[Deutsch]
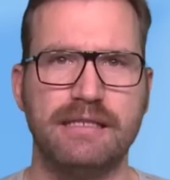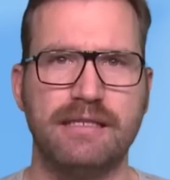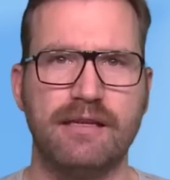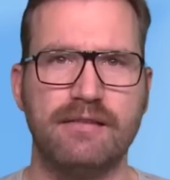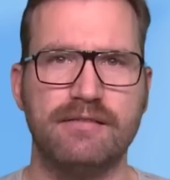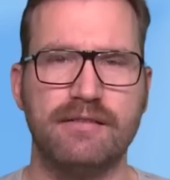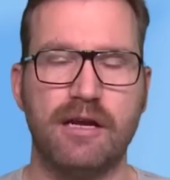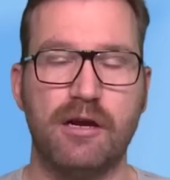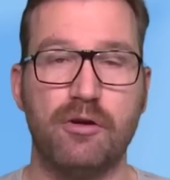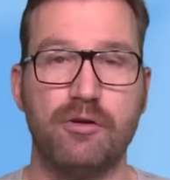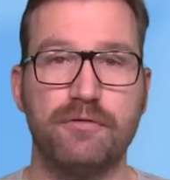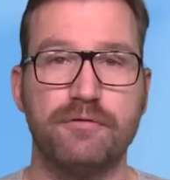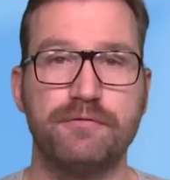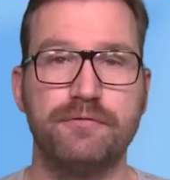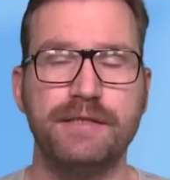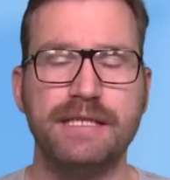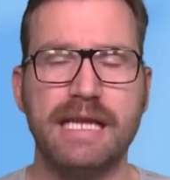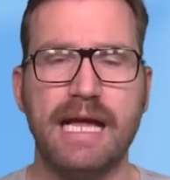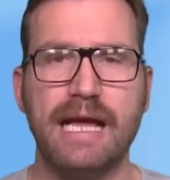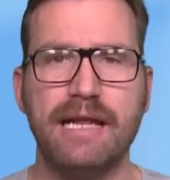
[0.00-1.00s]
das auch
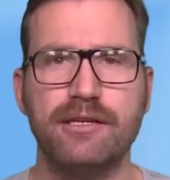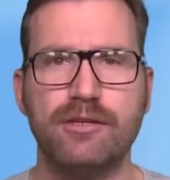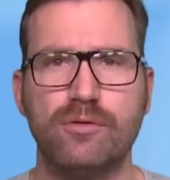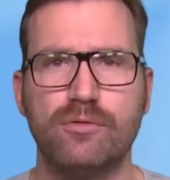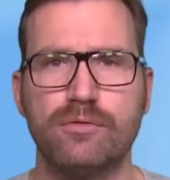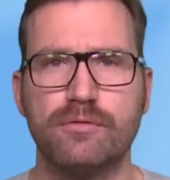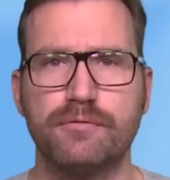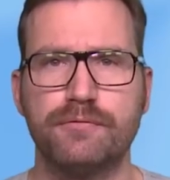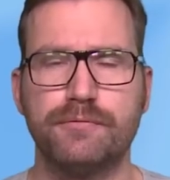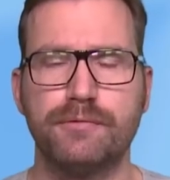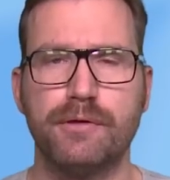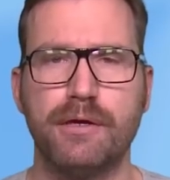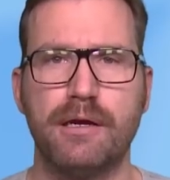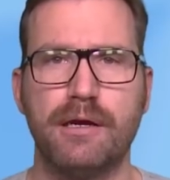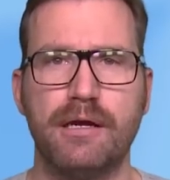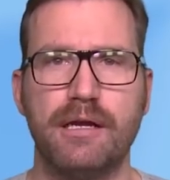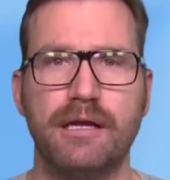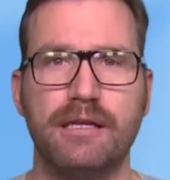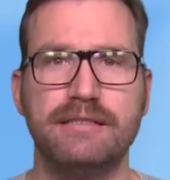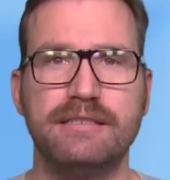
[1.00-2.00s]
viele Änderungen
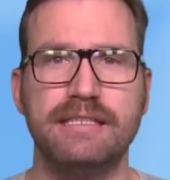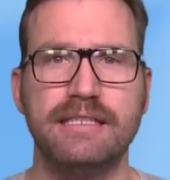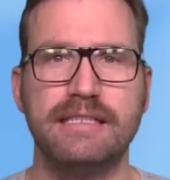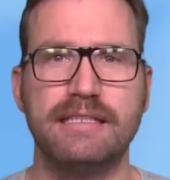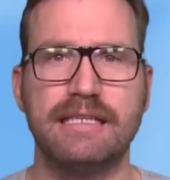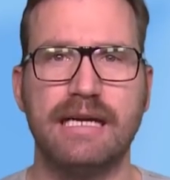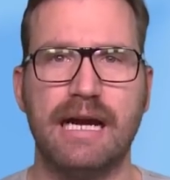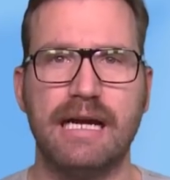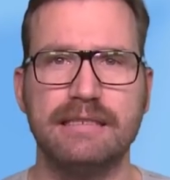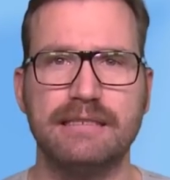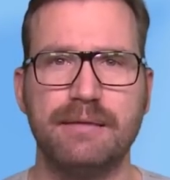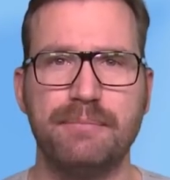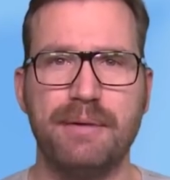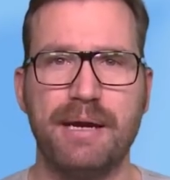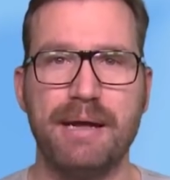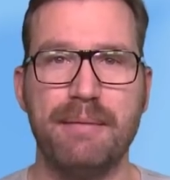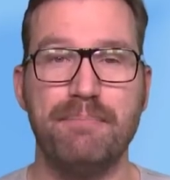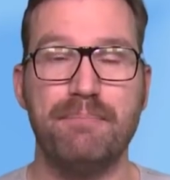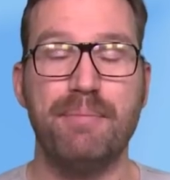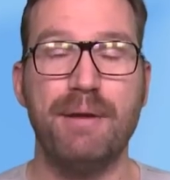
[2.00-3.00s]
für äh, die Karte
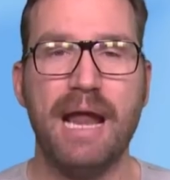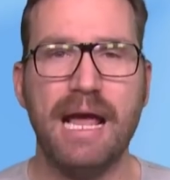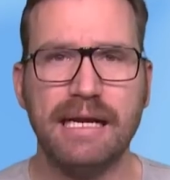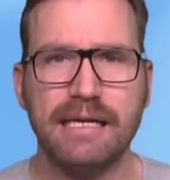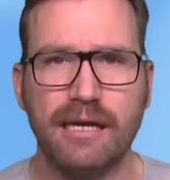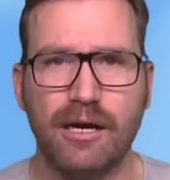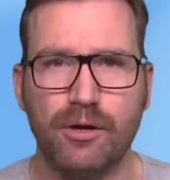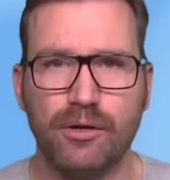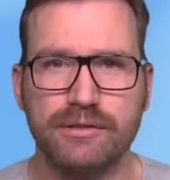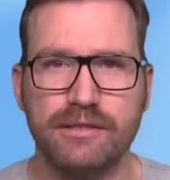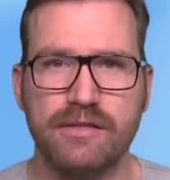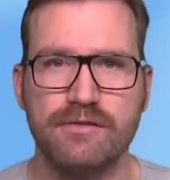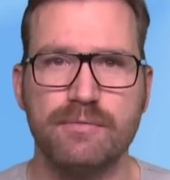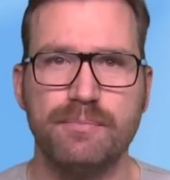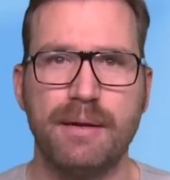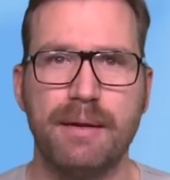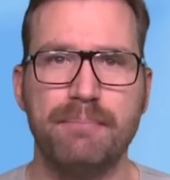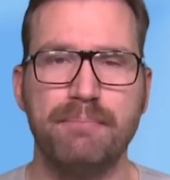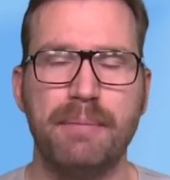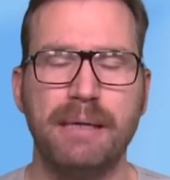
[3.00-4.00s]
bei Blackout, also
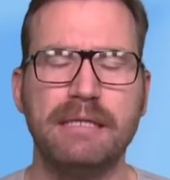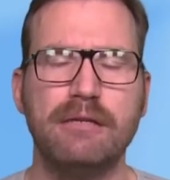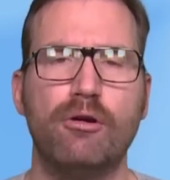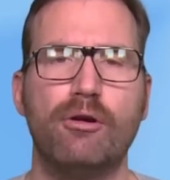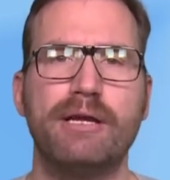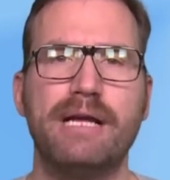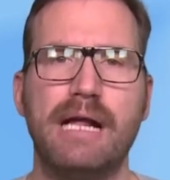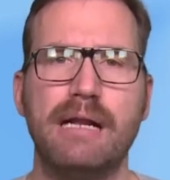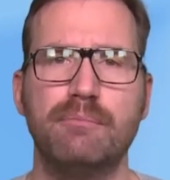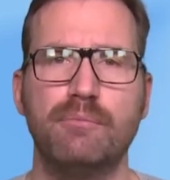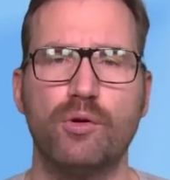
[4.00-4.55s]
beim Battle Royale